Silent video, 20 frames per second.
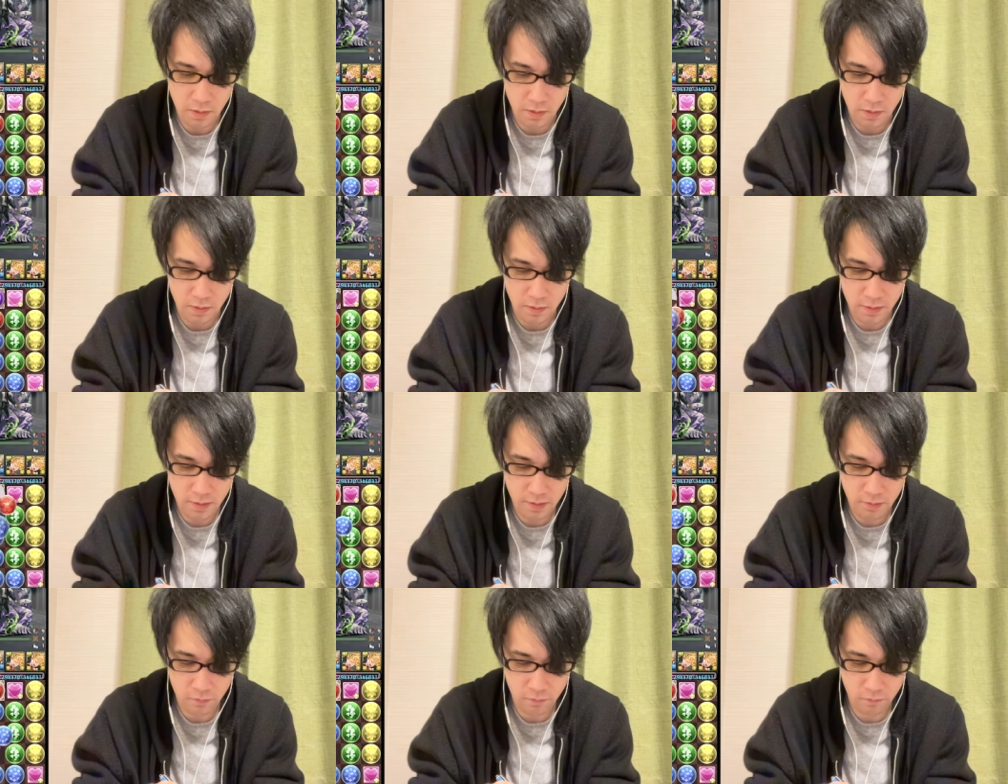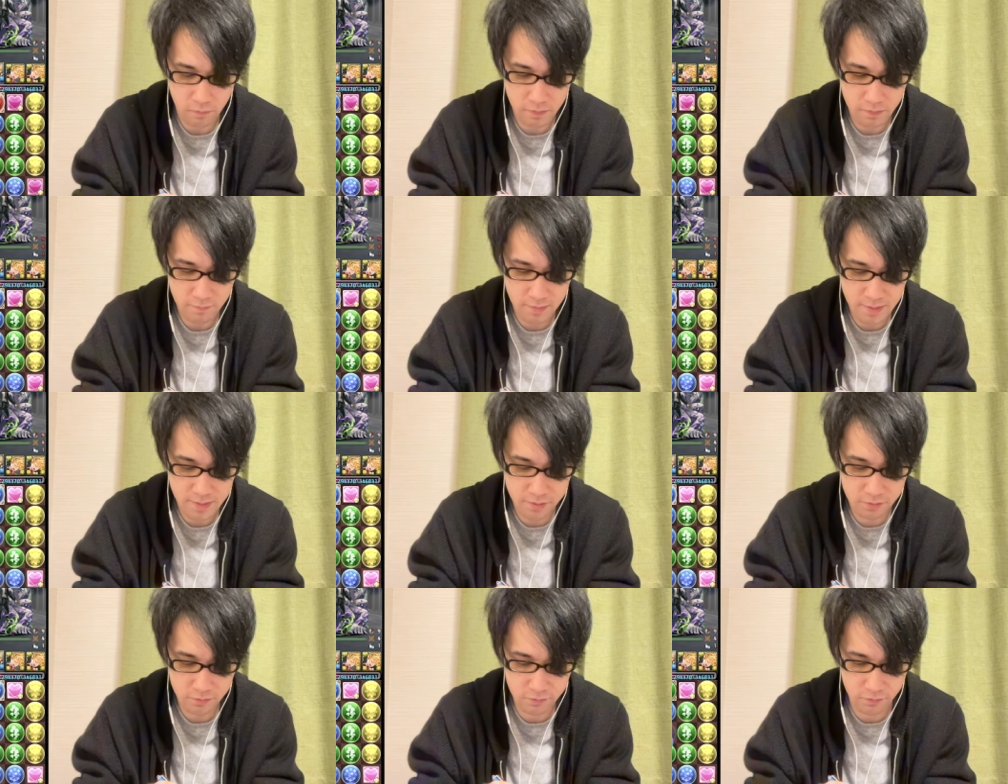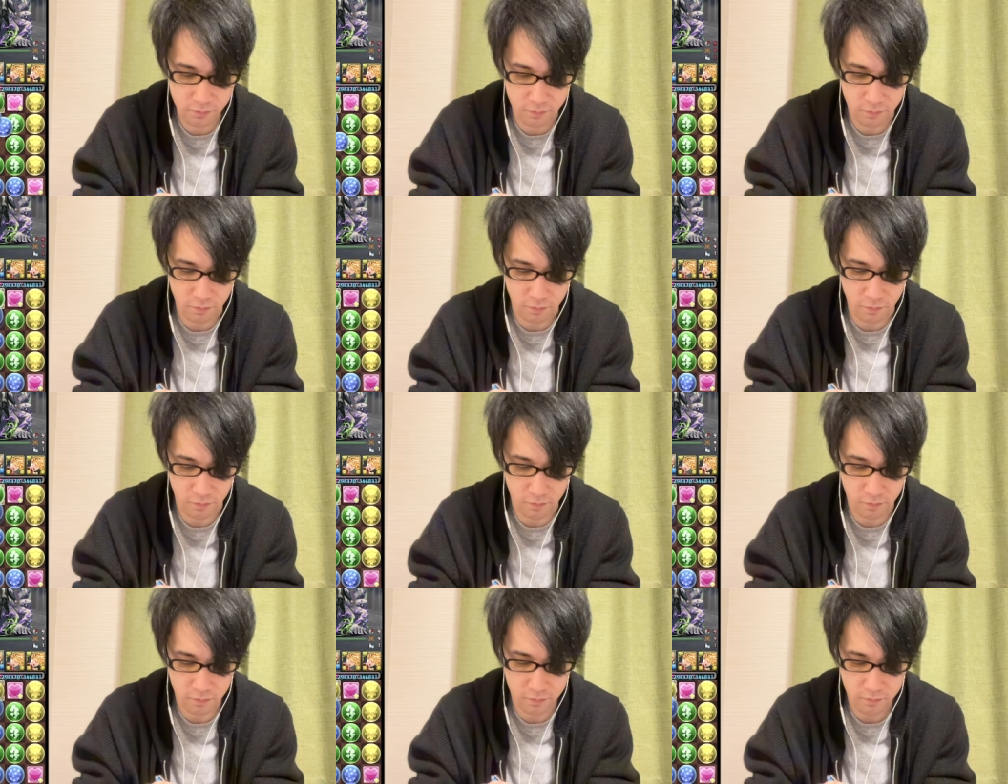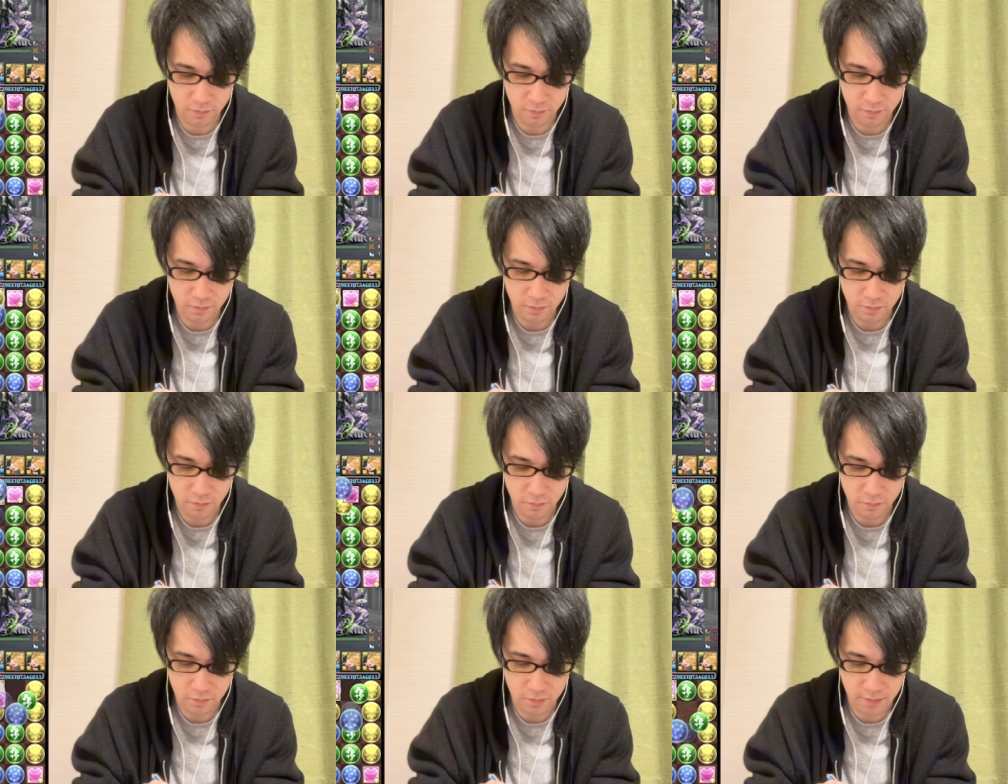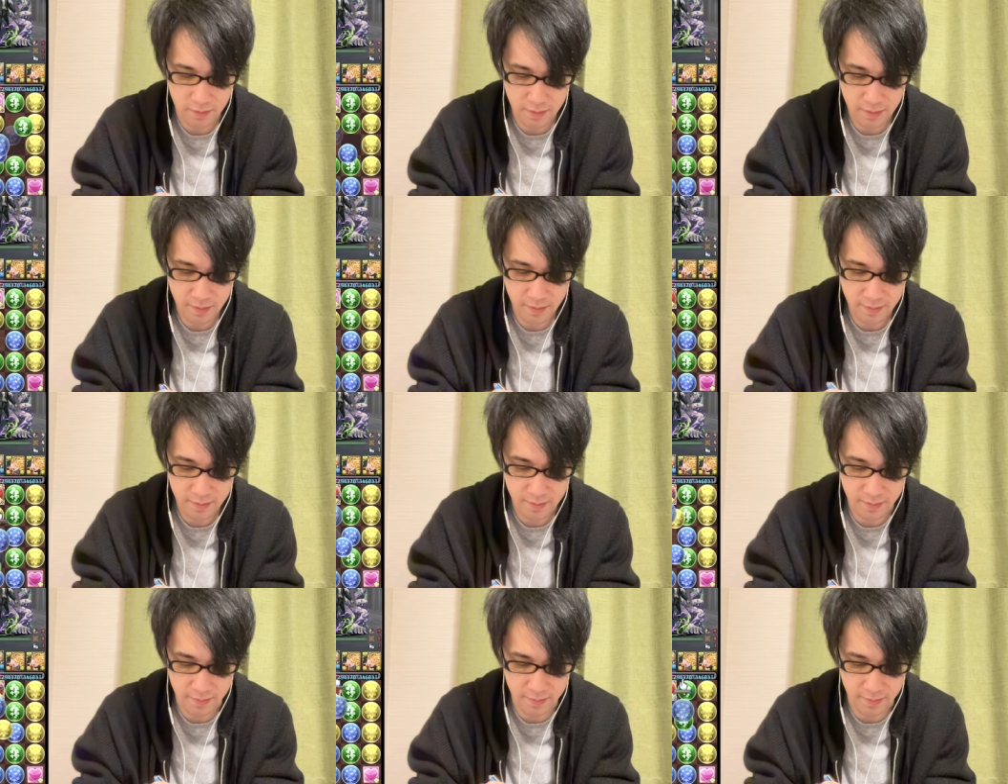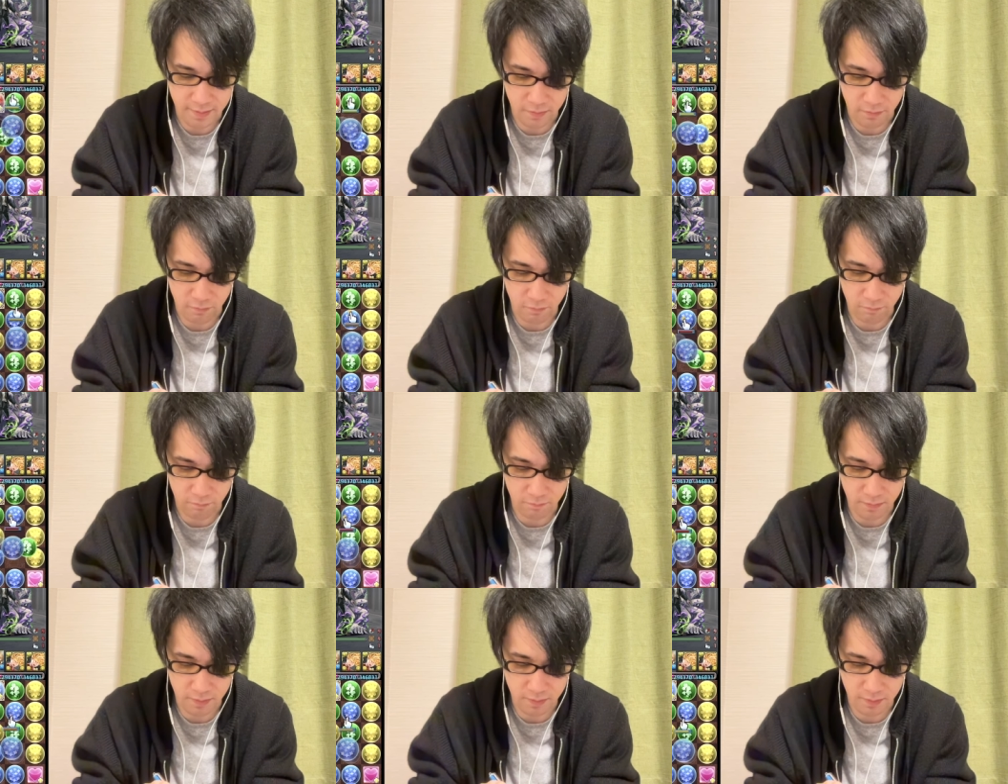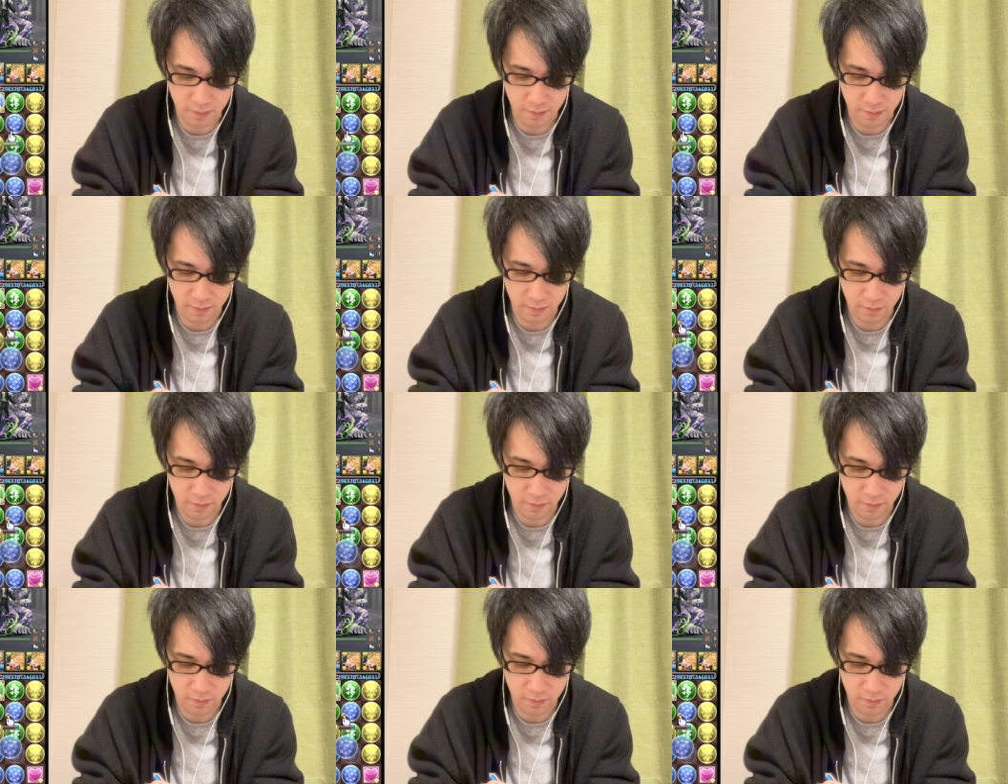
いや、これはちょっと、あれかな、ほんまに。